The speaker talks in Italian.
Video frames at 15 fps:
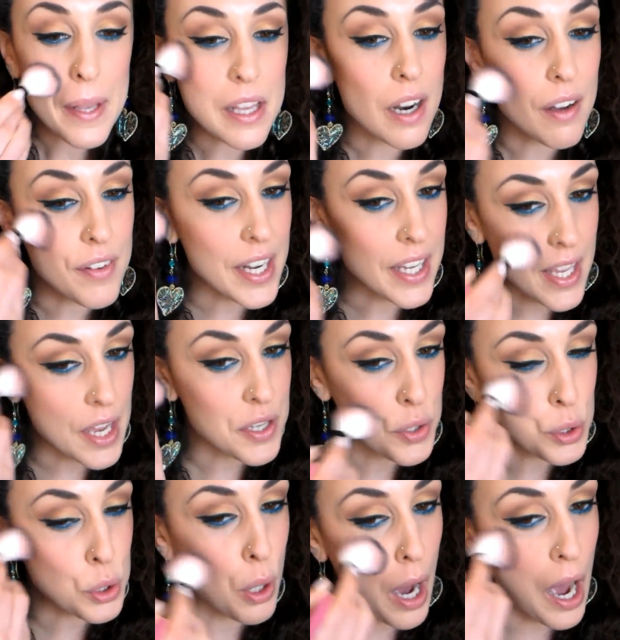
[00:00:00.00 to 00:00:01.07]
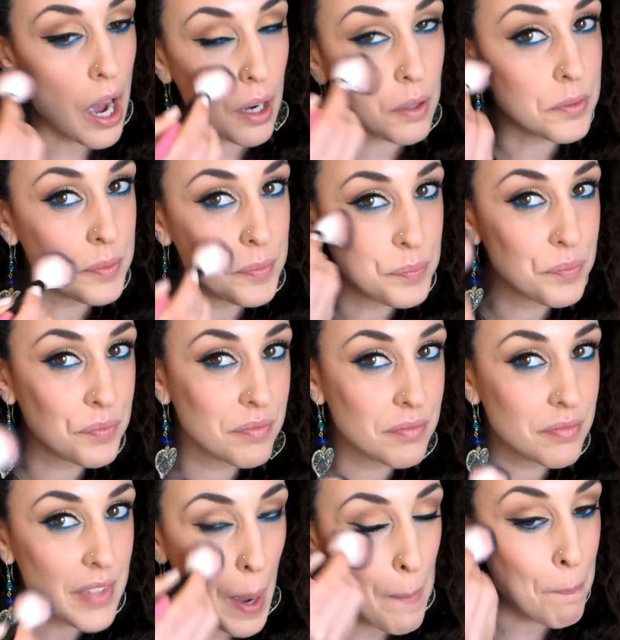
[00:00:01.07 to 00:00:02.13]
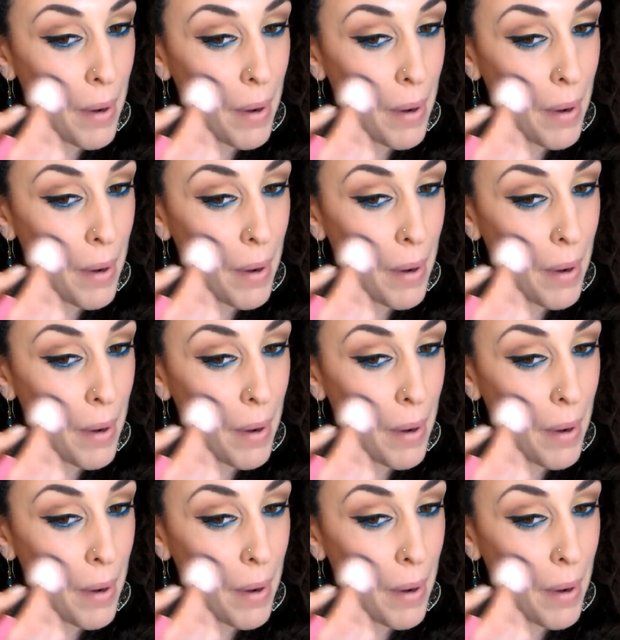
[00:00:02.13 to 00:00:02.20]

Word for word: gliel'avrei chiesto a, a